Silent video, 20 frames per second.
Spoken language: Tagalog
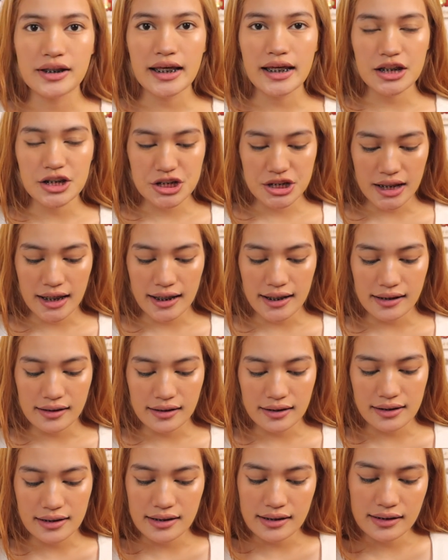Next
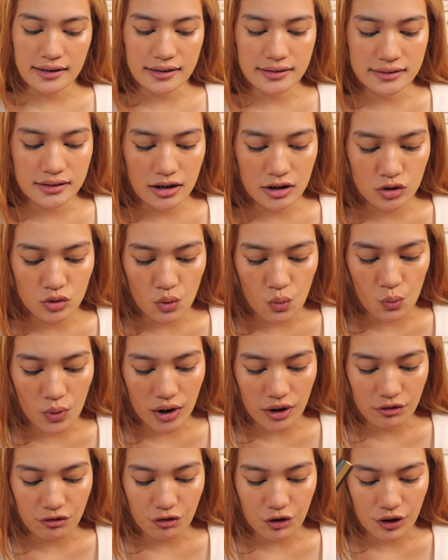shade is itong
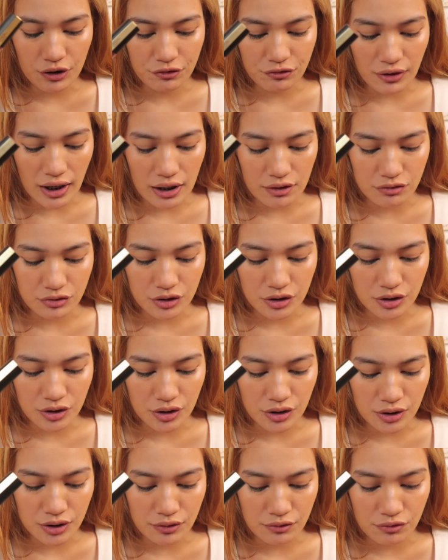145
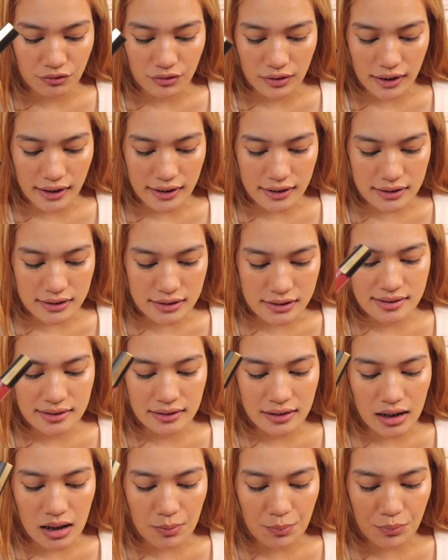Convince
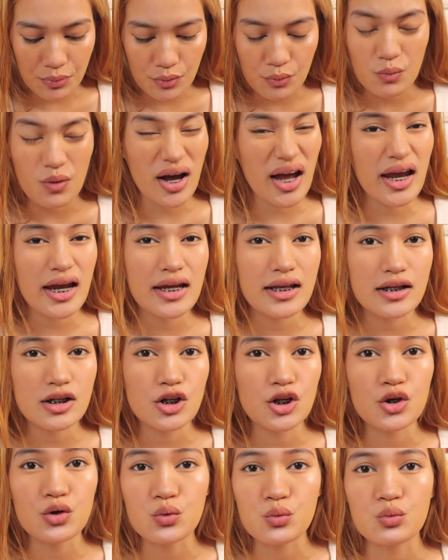Deep
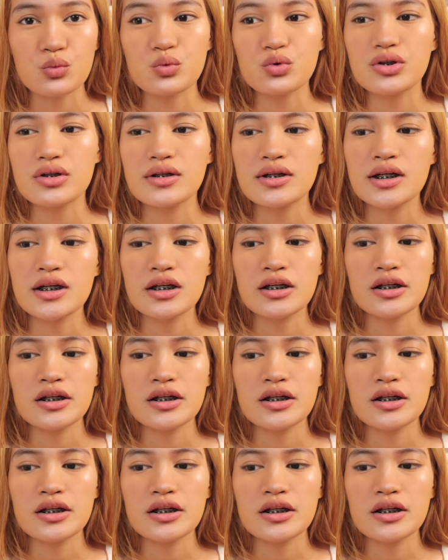Wine Nude